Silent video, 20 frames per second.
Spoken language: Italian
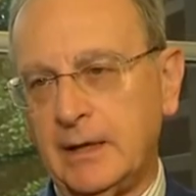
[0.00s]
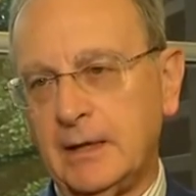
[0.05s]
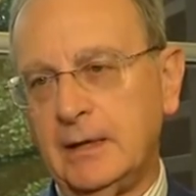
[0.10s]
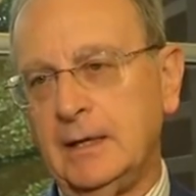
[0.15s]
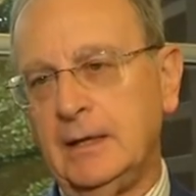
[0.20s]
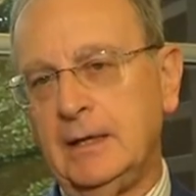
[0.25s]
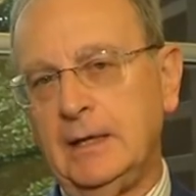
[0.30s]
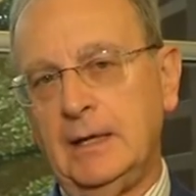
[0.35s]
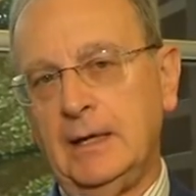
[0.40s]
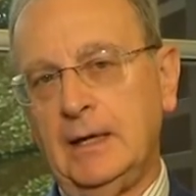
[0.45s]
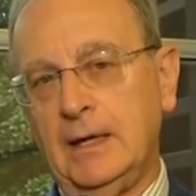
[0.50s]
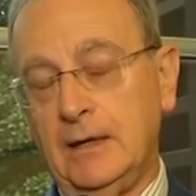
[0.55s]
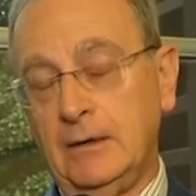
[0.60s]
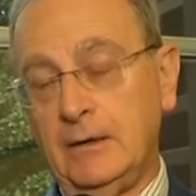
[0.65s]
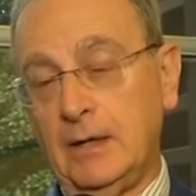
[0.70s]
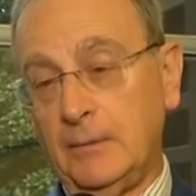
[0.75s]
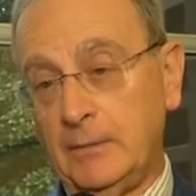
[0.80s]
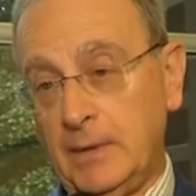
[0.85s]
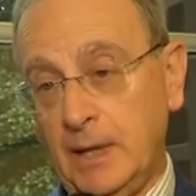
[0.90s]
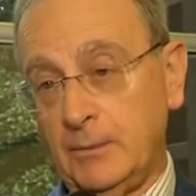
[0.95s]
italiane. E
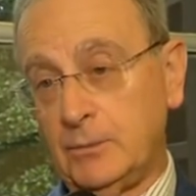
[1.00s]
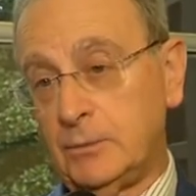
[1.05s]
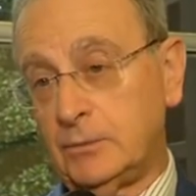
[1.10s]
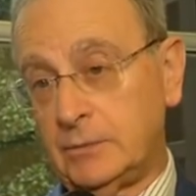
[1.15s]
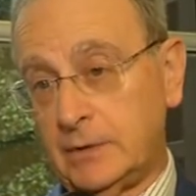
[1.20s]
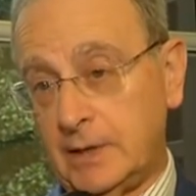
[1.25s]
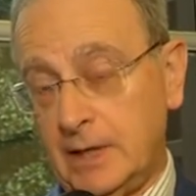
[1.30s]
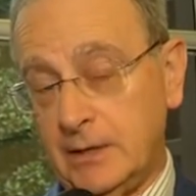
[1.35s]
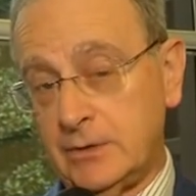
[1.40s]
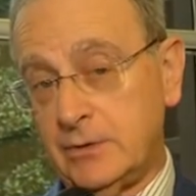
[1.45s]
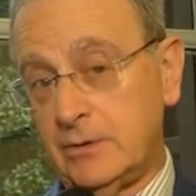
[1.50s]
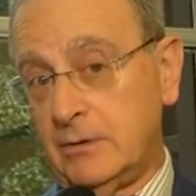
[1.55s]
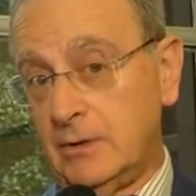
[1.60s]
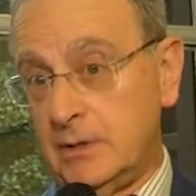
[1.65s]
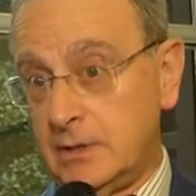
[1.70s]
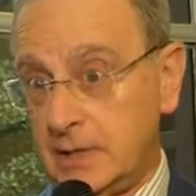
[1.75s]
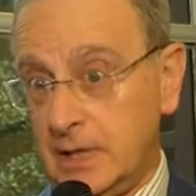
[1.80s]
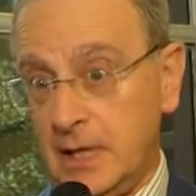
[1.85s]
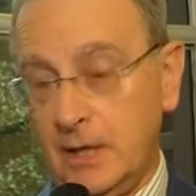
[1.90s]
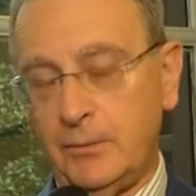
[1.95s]
ne abbiamo un tragico
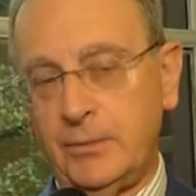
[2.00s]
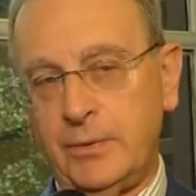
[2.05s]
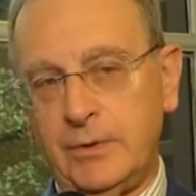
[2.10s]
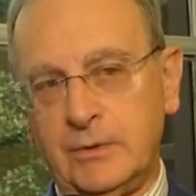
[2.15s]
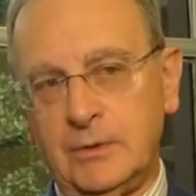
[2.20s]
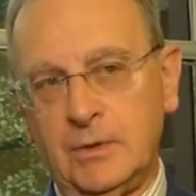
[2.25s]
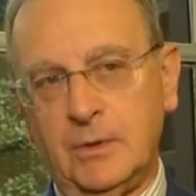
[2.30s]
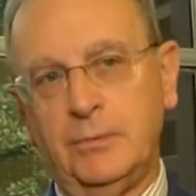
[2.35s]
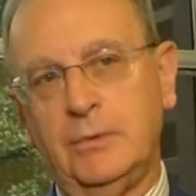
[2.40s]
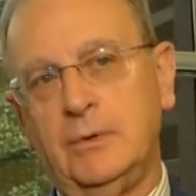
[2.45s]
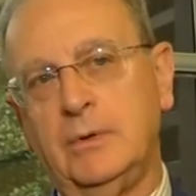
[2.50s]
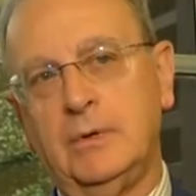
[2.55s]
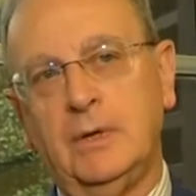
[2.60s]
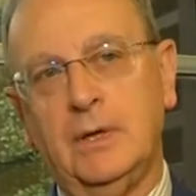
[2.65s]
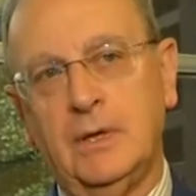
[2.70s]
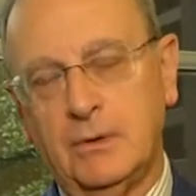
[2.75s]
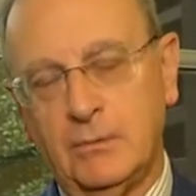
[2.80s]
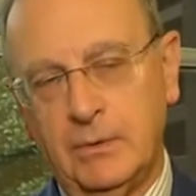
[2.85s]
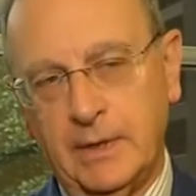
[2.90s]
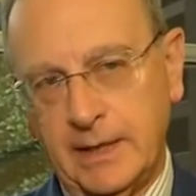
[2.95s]
esempio dopo
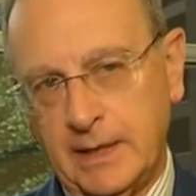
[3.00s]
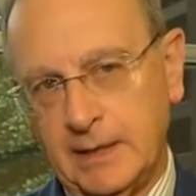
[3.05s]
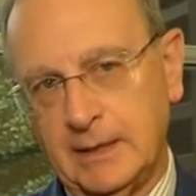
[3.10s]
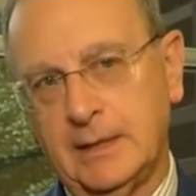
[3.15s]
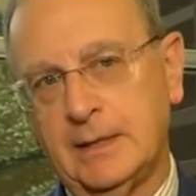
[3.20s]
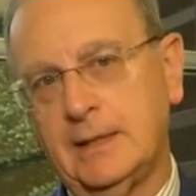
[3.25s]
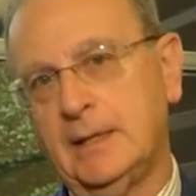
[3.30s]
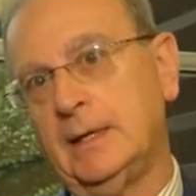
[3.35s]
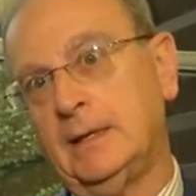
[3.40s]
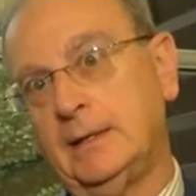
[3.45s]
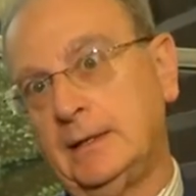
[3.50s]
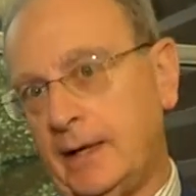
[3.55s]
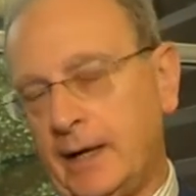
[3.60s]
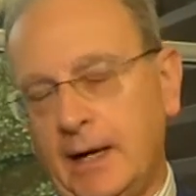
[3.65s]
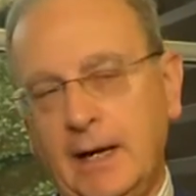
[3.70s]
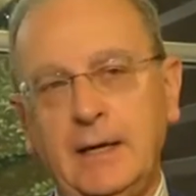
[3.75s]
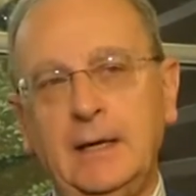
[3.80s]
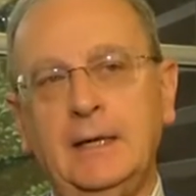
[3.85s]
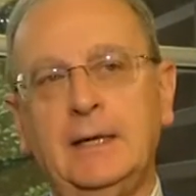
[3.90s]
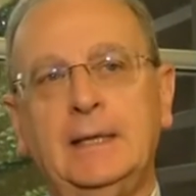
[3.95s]
il
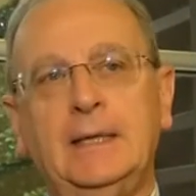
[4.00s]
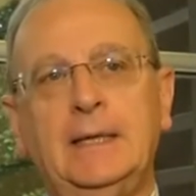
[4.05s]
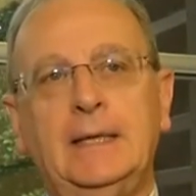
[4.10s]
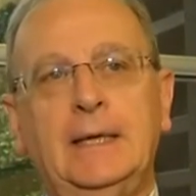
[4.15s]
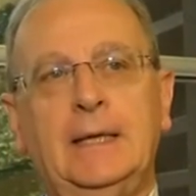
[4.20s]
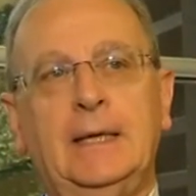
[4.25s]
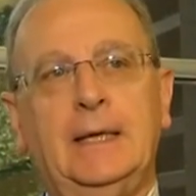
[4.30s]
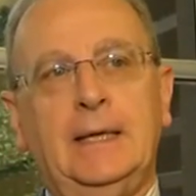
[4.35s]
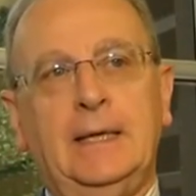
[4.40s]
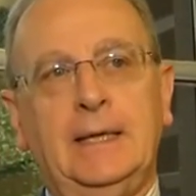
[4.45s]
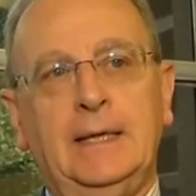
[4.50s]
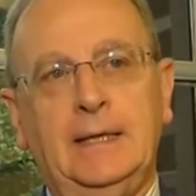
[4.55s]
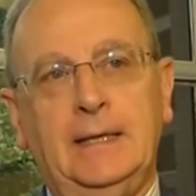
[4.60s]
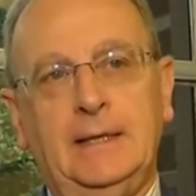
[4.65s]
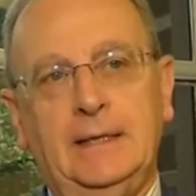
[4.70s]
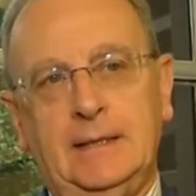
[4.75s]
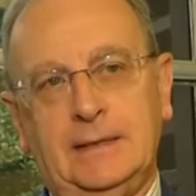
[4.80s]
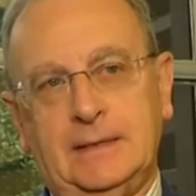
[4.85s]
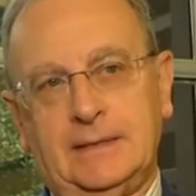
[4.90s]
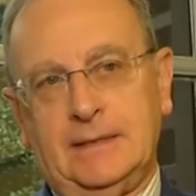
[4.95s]
1943
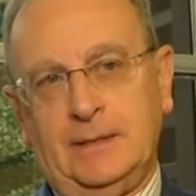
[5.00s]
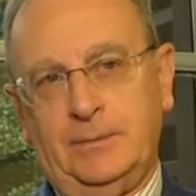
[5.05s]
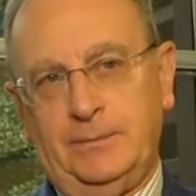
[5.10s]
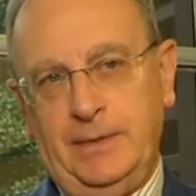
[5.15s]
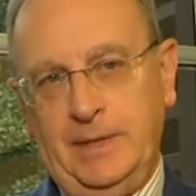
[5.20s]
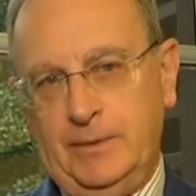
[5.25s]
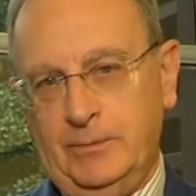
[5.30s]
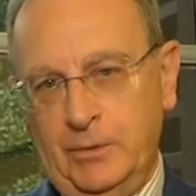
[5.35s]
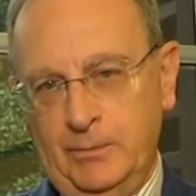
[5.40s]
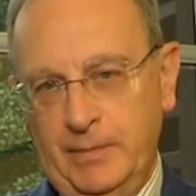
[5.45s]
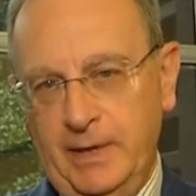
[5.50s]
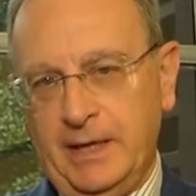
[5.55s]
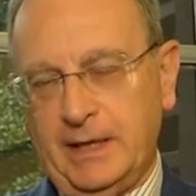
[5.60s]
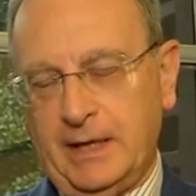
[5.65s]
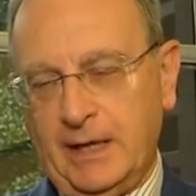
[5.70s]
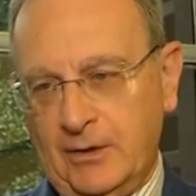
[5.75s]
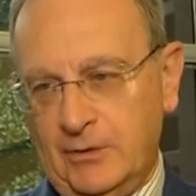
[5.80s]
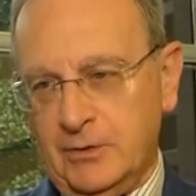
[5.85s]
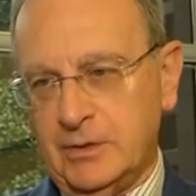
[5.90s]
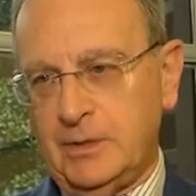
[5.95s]
e sappiamo bene
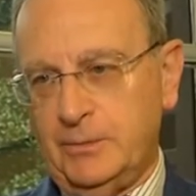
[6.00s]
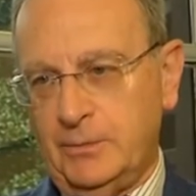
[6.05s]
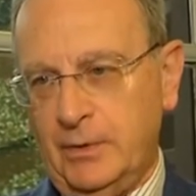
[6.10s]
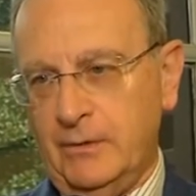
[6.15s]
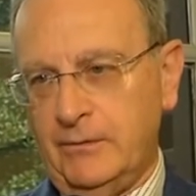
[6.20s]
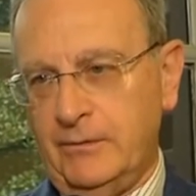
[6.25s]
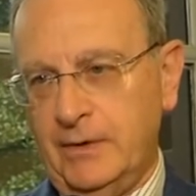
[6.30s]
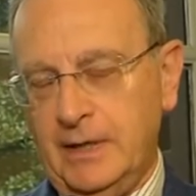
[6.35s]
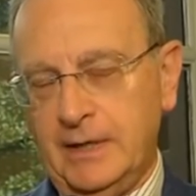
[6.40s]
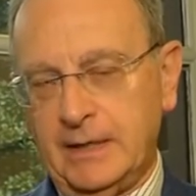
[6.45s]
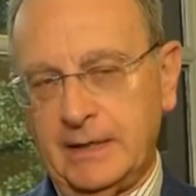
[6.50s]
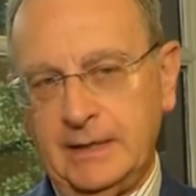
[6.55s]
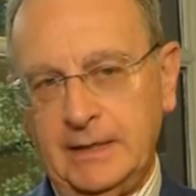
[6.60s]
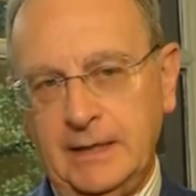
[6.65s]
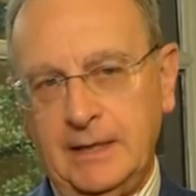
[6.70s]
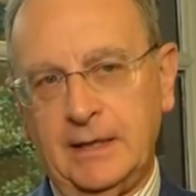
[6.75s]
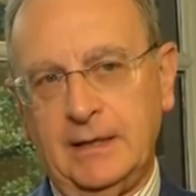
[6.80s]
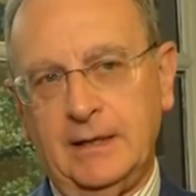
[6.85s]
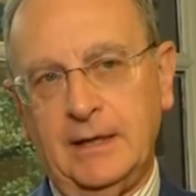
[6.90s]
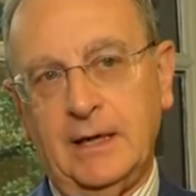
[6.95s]
che cosa può voler
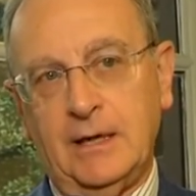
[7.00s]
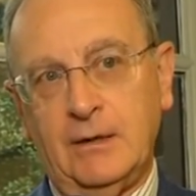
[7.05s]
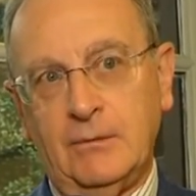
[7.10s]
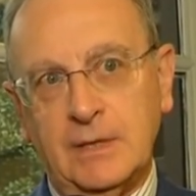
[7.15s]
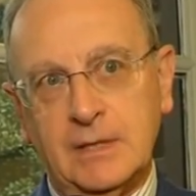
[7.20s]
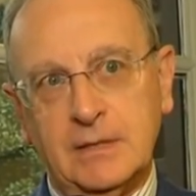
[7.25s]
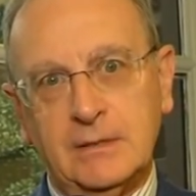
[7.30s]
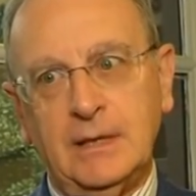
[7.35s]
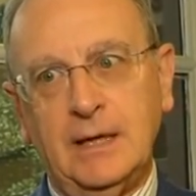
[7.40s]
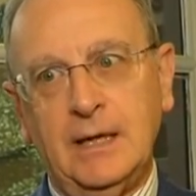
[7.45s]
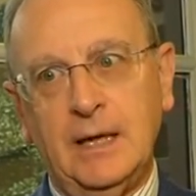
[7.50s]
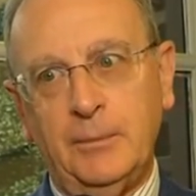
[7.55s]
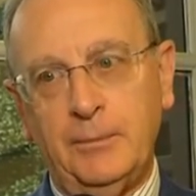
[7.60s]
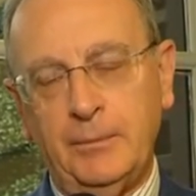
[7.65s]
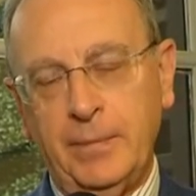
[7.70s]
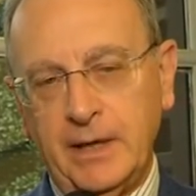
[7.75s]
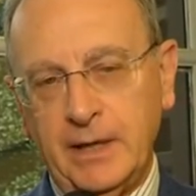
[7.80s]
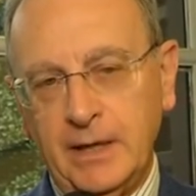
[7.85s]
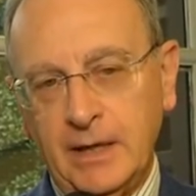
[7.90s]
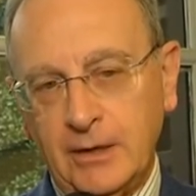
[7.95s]
dire e questo è il
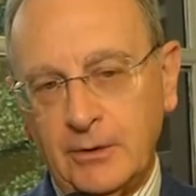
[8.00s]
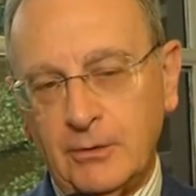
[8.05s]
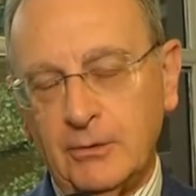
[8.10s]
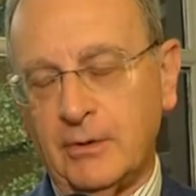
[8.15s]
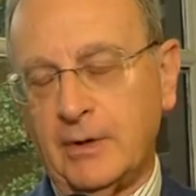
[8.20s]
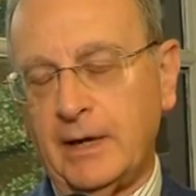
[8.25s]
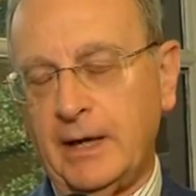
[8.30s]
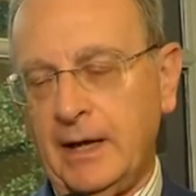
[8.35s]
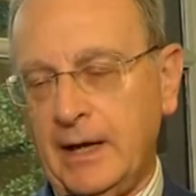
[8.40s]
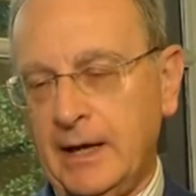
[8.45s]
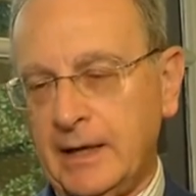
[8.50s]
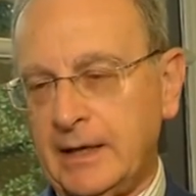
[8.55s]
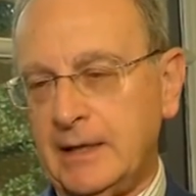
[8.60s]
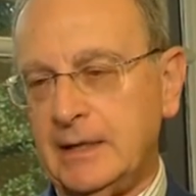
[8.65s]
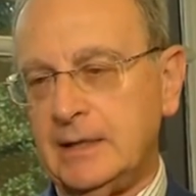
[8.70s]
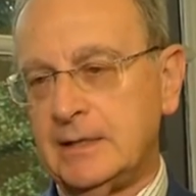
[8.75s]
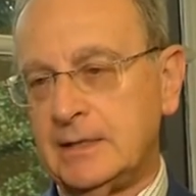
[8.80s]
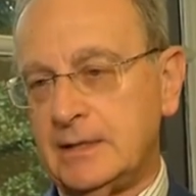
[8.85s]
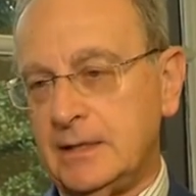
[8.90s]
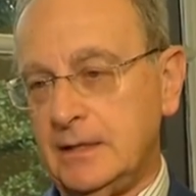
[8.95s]
pericolo che anche
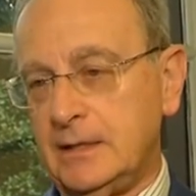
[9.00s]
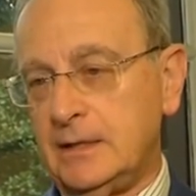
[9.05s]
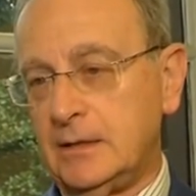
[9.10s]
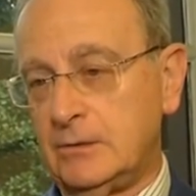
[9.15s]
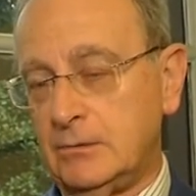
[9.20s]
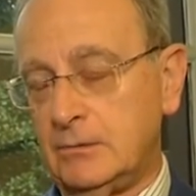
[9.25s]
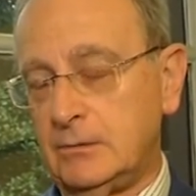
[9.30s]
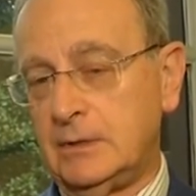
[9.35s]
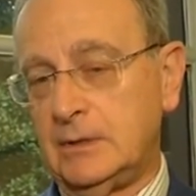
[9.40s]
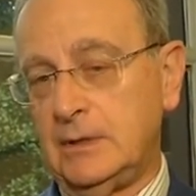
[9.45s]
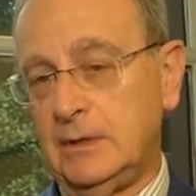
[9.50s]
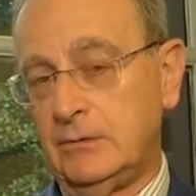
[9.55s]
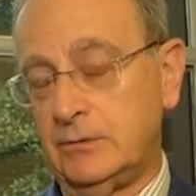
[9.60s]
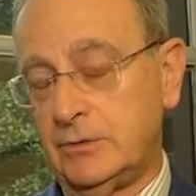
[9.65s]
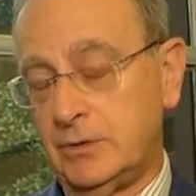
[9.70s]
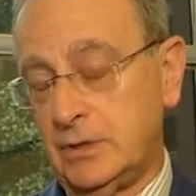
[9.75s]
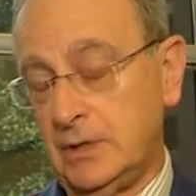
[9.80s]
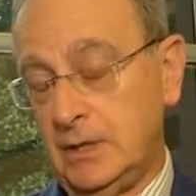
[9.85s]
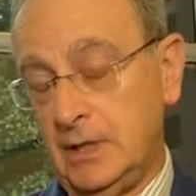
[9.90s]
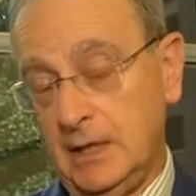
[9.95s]
insidia tutta
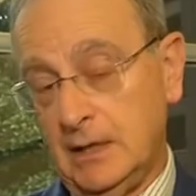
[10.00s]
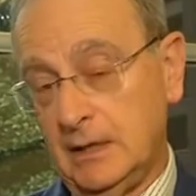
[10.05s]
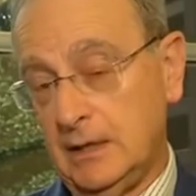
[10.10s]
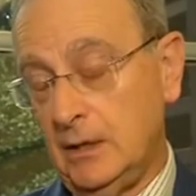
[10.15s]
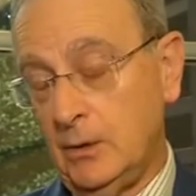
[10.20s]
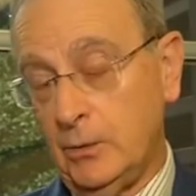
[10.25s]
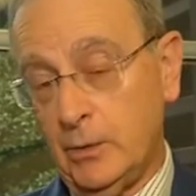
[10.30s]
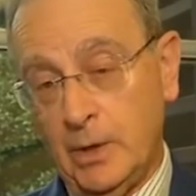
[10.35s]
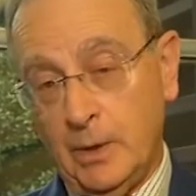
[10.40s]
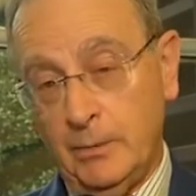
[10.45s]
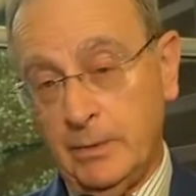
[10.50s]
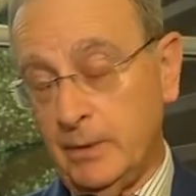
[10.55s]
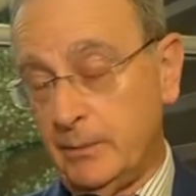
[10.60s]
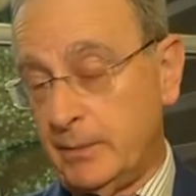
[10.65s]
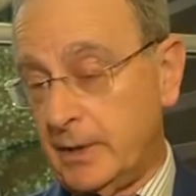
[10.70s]
l'Occidente e l'Europa in